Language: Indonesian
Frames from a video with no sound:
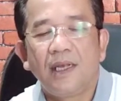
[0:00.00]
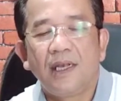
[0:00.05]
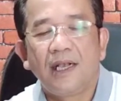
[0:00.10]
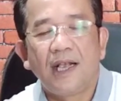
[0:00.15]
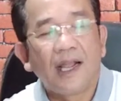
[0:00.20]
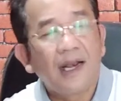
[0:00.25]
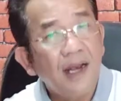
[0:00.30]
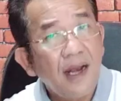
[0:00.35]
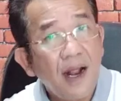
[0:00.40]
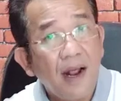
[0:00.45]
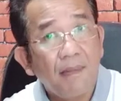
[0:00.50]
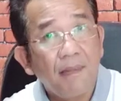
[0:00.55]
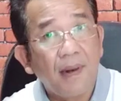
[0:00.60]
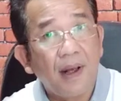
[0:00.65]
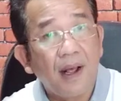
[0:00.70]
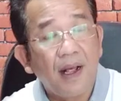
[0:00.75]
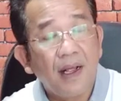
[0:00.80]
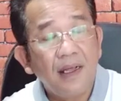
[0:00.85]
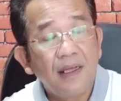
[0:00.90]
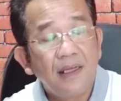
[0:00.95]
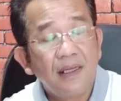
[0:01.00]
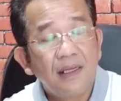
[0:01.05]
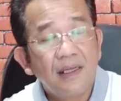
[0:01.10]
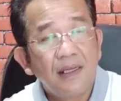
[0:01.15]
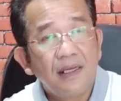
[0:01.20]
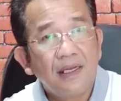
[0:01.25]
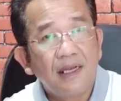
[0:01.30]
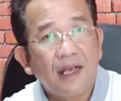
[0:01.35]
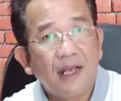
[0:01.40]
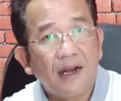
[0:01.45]
Karena apa?
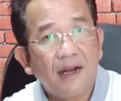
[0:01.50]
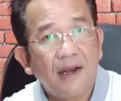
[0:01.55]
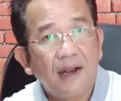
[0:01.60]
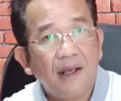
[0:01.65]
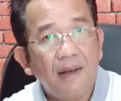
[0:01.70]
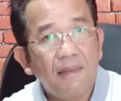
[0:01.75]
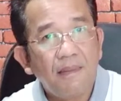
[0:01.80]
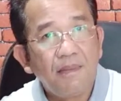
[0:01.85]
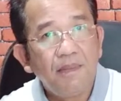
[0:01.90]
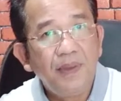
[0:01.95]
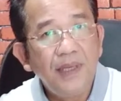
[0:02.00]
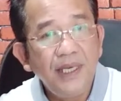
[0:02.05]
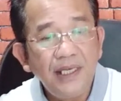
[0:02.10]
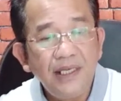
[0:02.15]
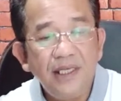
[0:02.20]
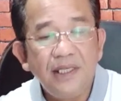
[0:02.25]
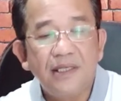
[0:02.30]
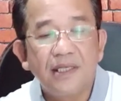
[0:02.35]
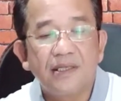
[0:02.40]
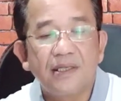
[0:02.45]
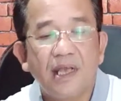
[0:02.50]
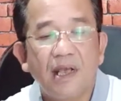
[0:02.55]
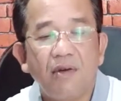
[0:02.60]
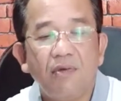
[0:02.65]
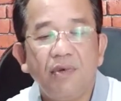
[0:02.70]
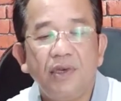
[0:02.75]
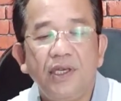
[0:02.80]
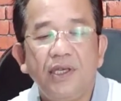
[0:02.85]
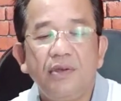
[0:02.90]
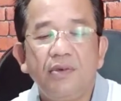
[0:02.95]
Karena biji
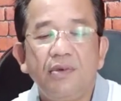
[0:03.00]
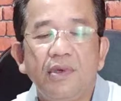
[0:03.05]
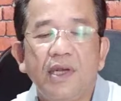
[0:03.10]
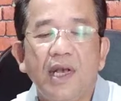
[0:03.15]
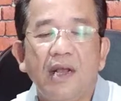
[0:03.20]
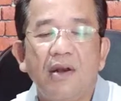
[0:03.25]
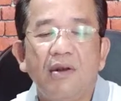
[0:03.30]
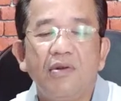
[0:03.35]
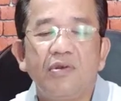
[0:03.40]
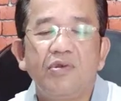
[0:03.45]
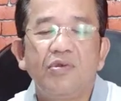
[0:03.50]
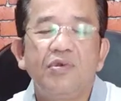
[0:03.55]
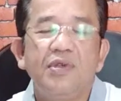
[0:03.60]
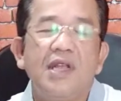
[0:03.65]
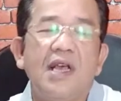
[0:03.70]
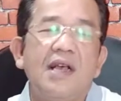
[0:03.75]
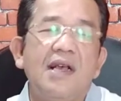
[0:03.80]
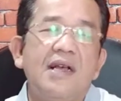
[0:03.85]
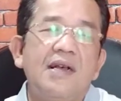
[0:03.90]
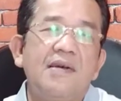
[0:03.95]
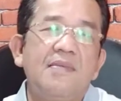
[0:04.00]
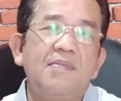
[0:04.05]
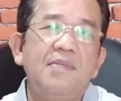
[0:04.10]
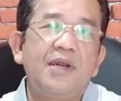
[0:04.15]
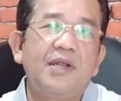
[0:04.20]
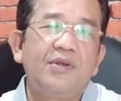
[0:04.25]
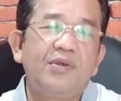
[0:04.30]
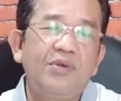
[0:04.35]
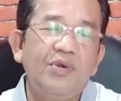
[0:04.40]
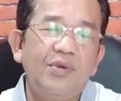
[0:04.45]
sesawi kalau sudah
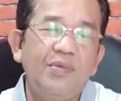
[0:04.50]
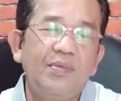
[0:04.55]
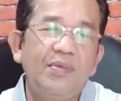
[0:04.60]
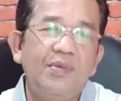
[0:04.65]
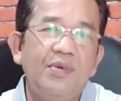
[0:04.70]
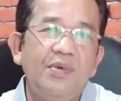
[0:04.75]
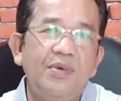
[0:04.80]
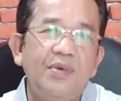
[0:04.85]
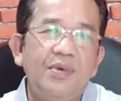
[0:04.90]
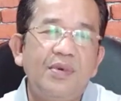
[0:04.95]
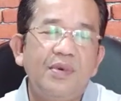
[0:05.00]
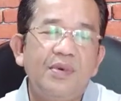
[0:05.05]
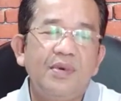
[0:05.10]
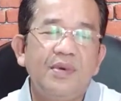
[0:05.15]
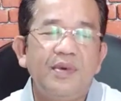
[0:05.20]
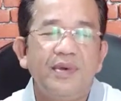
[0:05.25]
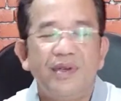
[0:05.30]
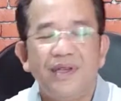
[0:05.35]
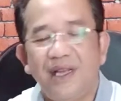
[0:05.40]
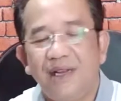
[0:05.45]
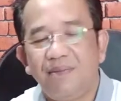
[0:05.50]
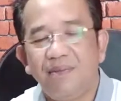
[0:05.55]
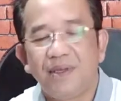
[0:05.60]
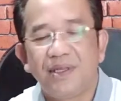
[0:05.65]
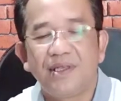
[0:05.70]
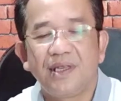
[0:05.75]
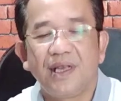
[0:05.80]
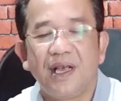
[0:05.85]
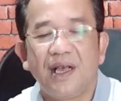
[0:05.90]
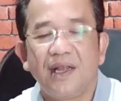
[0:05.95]
bertumbuh dan
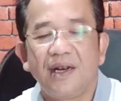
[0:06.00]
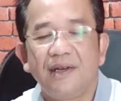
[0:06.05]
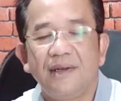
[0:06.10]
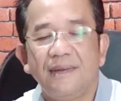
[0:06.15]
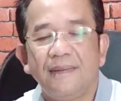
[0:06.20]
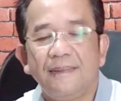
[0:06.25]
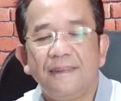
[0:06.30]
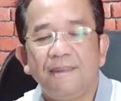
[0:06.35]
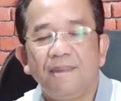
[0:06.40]
besar,